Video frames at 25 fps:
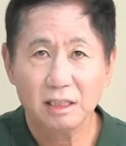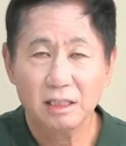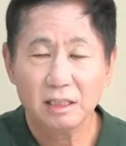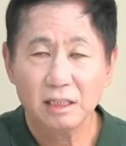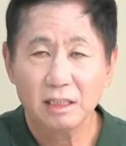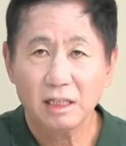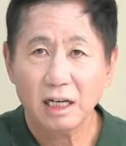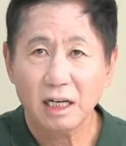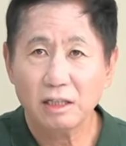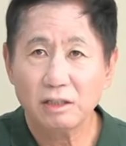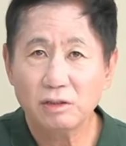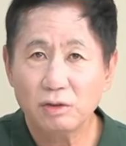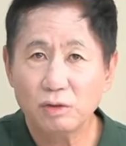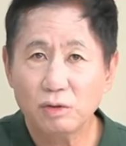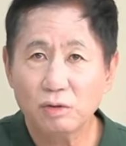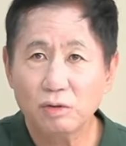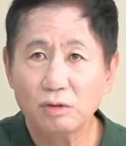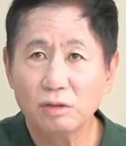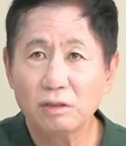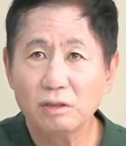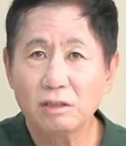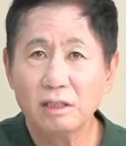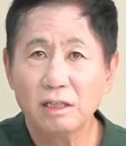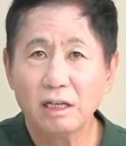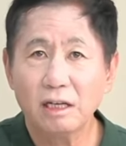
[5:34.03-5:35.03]

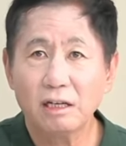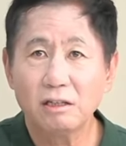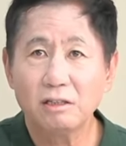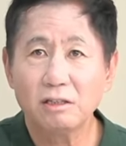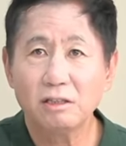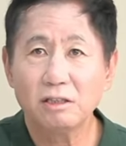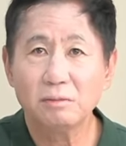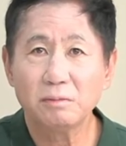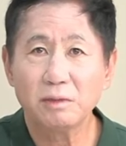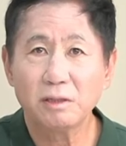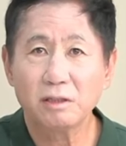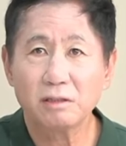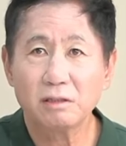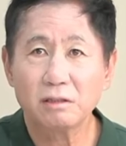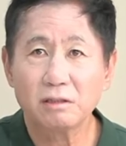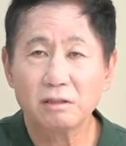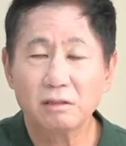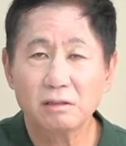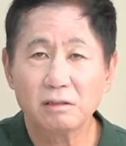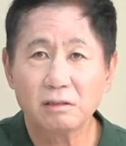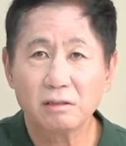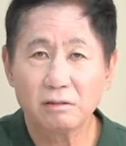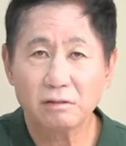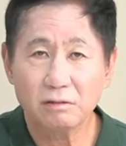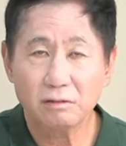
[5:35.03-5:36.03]
한쪽은 예를 들면
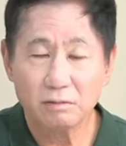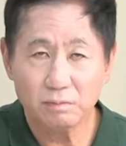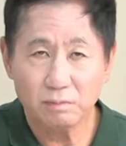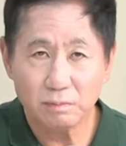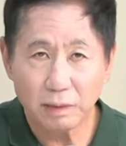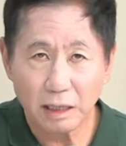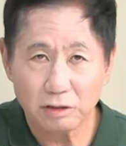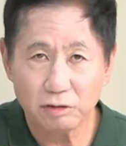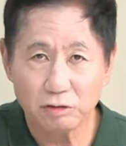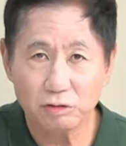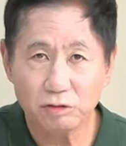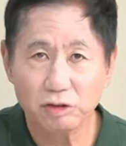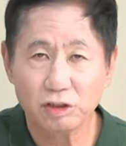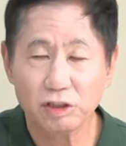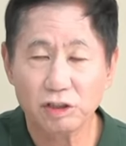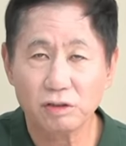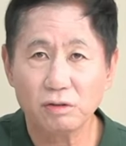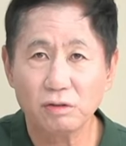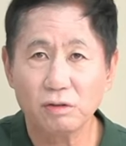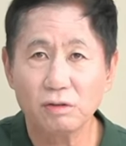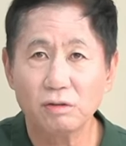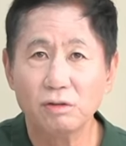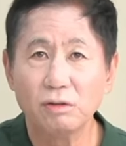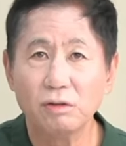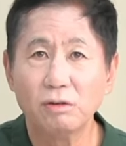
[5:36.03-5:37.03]

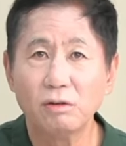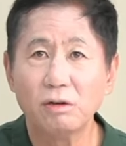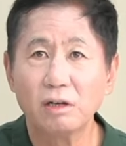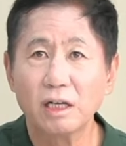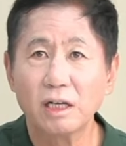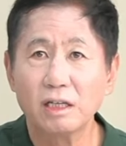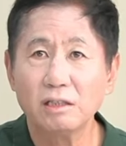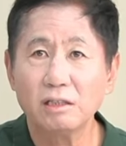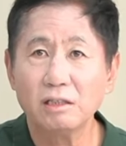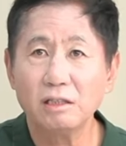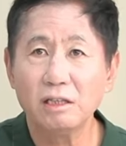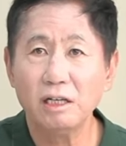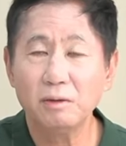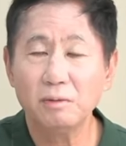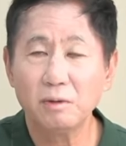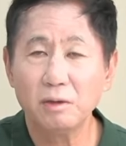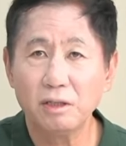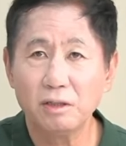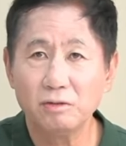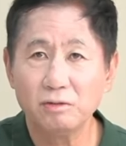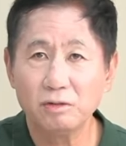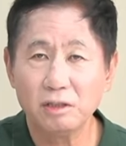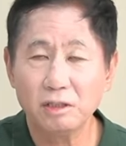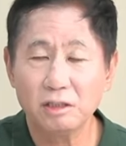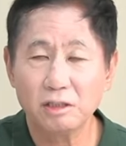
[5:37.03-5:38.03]
박수치고 응원하는
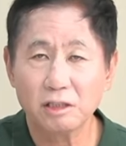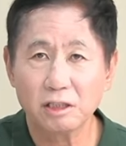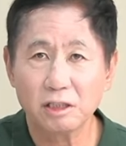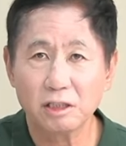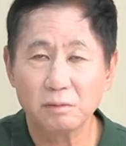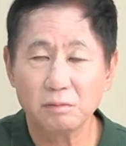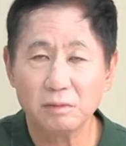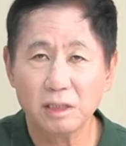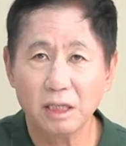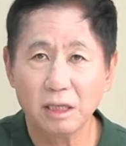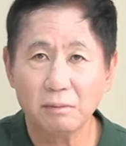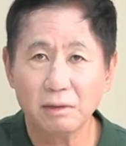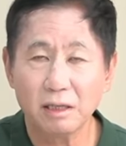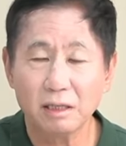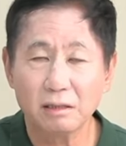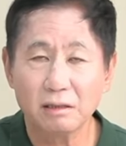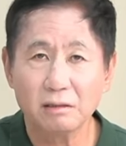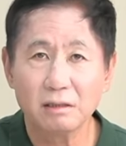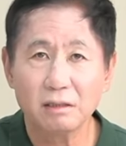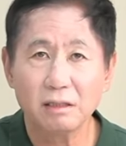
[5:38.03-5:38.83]
일본인도 있었습니다만